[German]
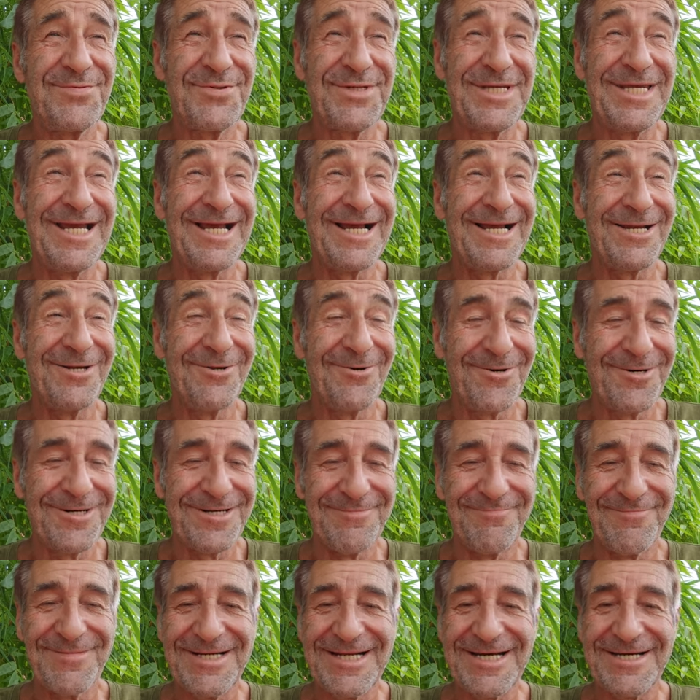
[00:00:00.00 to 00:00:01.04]
vier
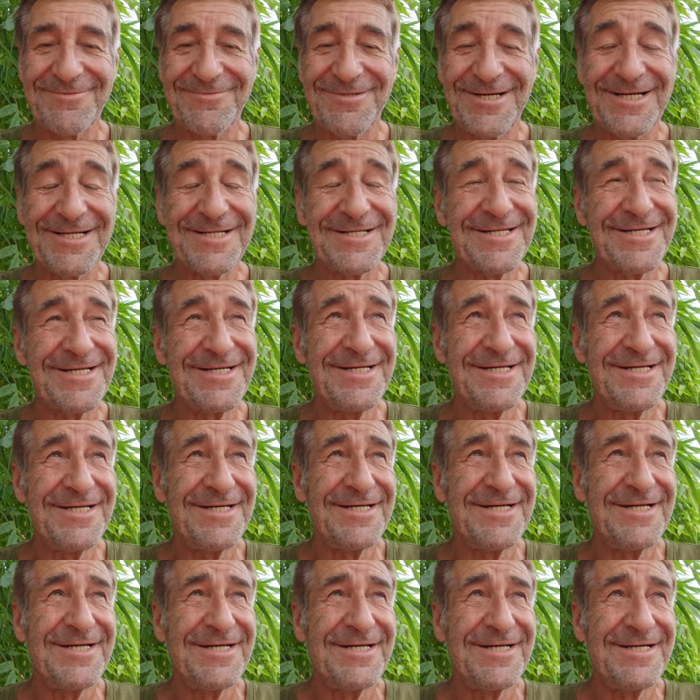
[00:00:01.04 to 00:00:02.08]
Leute mit der Wand.
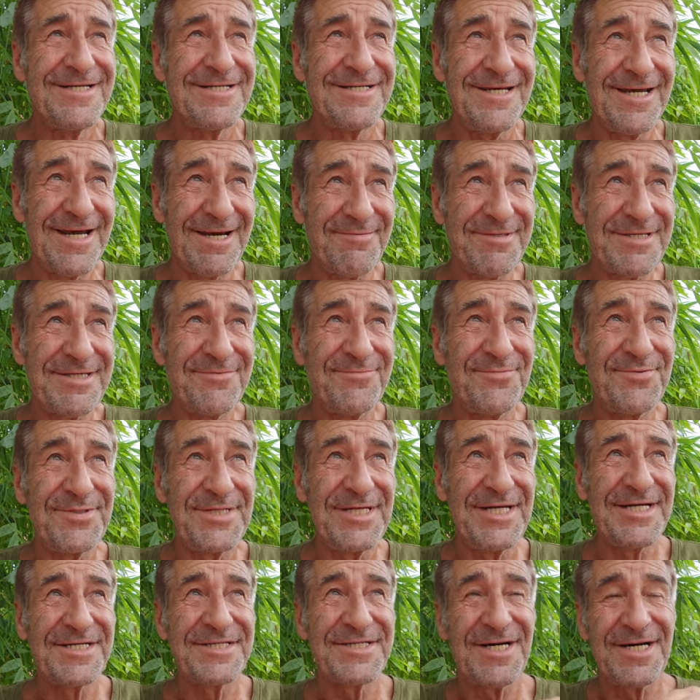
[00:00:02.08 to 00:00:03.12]
Die habe ich in
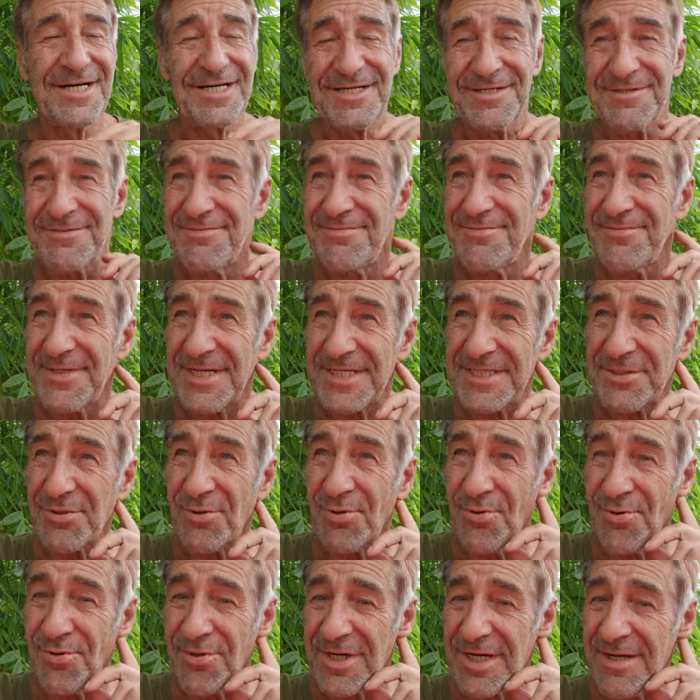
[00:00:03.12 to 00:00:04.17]
vier Tagen fast
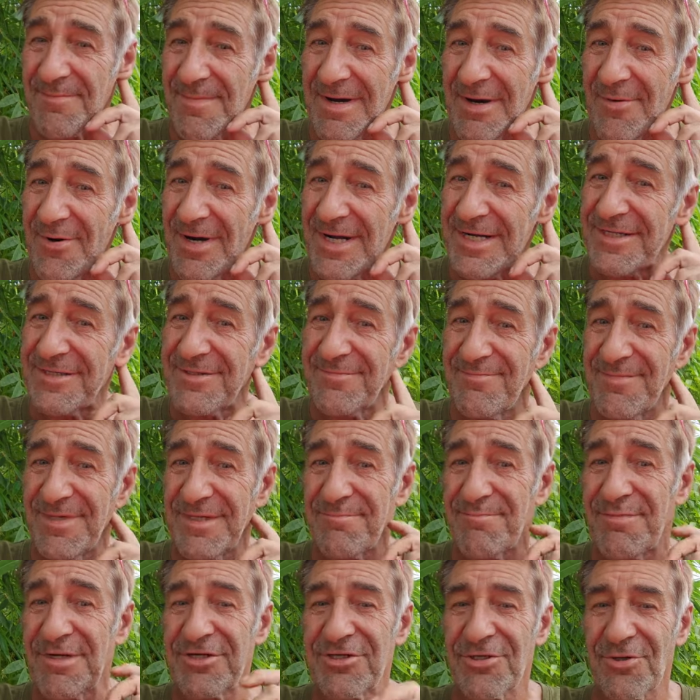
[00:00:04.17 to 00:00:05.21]
hochgemauert,
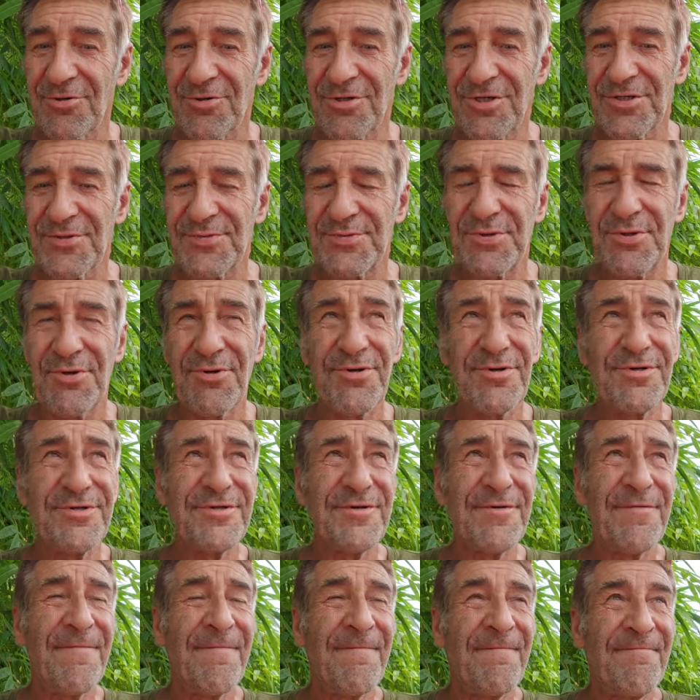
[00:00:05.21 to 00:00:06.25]
mit Beton gefüllt.
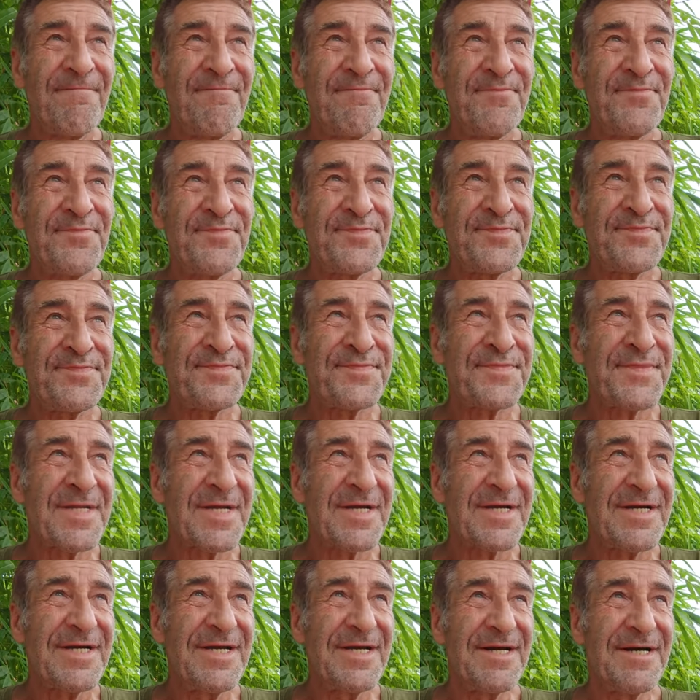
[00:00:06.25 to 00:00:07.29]

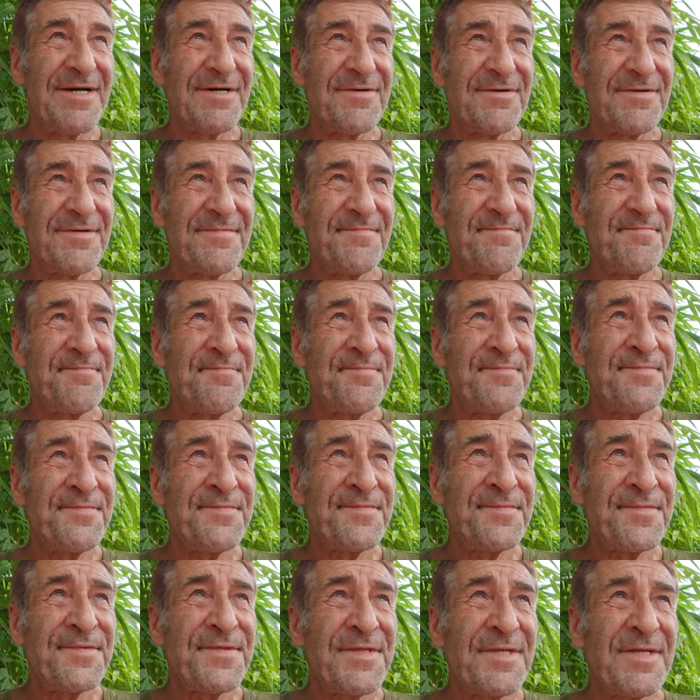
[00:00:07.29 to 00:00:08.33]
Ja,
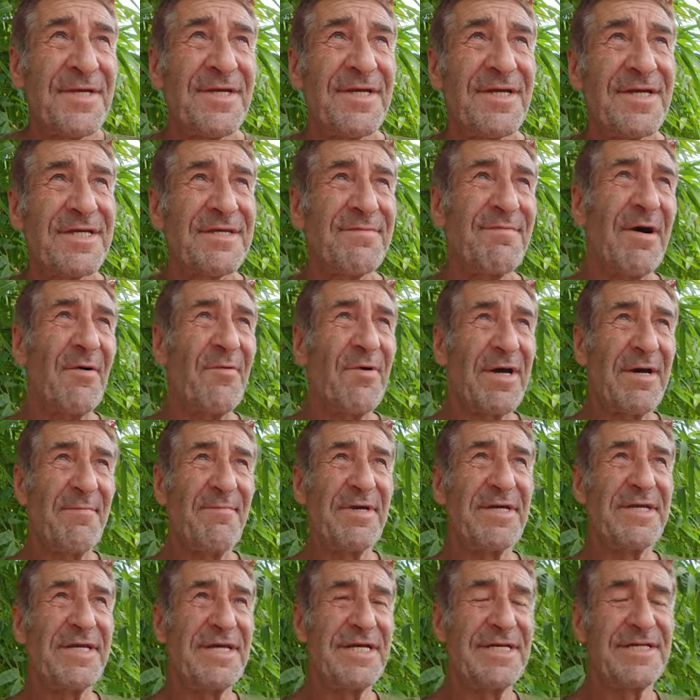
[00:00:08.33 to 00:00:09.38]
ich mache
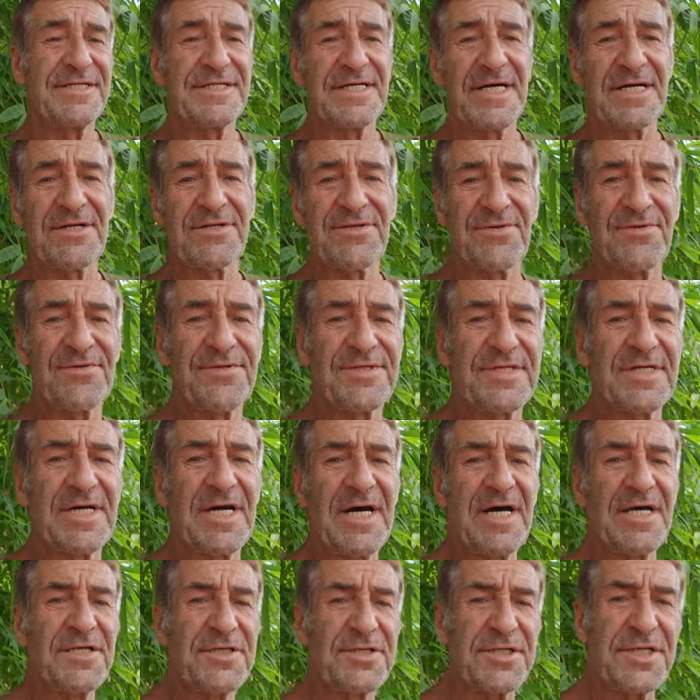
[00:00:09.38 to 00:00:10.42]
immer jeden Tag so
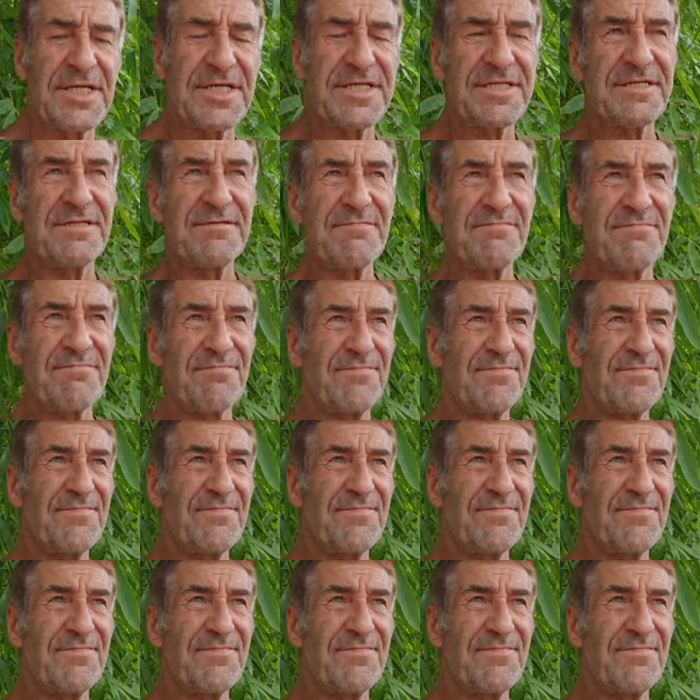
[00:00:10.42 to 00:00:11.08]
drei Schichten.